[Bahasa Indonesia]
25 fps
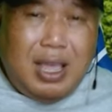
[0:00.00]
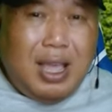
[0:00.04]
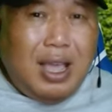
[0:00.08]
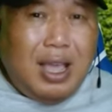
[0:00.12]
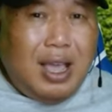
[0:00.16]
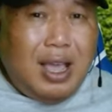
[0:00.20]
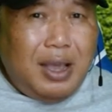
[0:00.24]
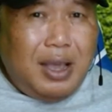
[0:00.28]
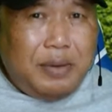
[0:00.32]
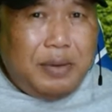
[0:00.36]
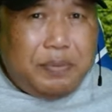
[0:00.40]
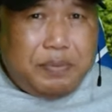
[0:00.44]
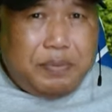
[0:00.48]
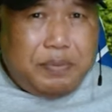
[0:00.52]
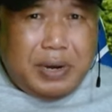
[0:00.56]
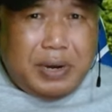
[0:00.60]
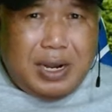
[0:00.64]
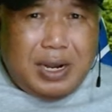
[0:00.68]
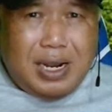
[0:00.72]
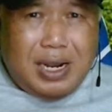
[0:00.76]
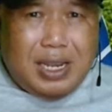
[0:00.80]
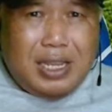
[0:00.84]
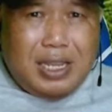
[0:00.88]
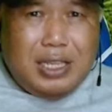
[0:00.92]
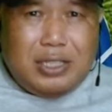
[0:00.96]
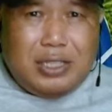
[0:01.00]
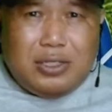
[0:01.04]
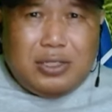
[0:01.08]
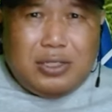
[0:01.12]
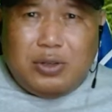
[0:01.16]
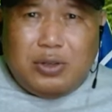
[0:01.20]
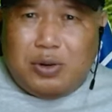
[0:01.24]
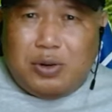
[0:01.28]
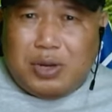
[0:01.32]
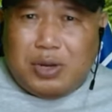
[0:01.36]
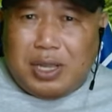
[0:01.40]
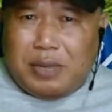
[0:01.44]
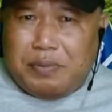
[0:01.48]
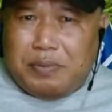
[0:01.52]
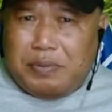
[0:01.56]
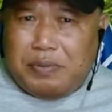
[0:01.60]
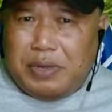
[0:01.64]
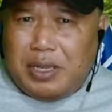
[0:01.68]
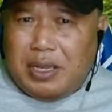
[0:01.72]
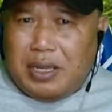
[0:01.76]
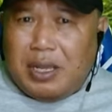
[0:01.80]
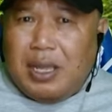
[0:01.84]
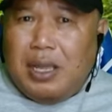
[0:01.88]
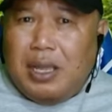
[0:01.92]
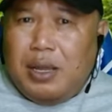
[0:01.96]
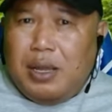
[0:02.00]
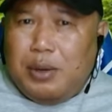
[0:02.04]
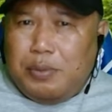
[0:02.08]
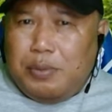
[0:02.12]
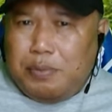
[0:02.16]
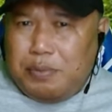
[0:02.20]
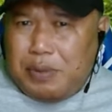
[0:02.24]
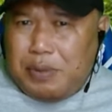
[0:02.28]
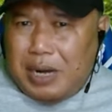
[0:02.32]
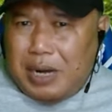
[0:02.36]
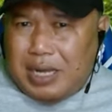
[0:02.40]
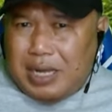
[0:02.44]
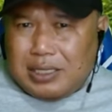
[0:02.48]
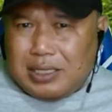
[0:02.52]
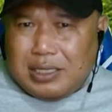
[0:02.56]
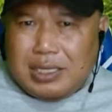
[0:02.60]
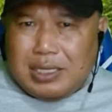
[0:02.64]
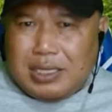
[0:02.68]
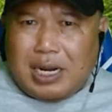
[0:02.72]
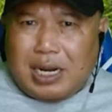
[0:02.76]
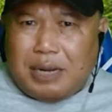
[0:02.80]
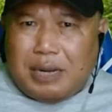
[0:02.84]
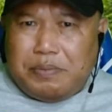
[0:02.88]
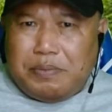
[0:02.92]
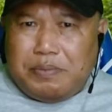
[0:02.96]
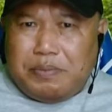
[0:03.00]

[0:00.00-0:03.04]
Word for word: apalagi solo camping bus trek.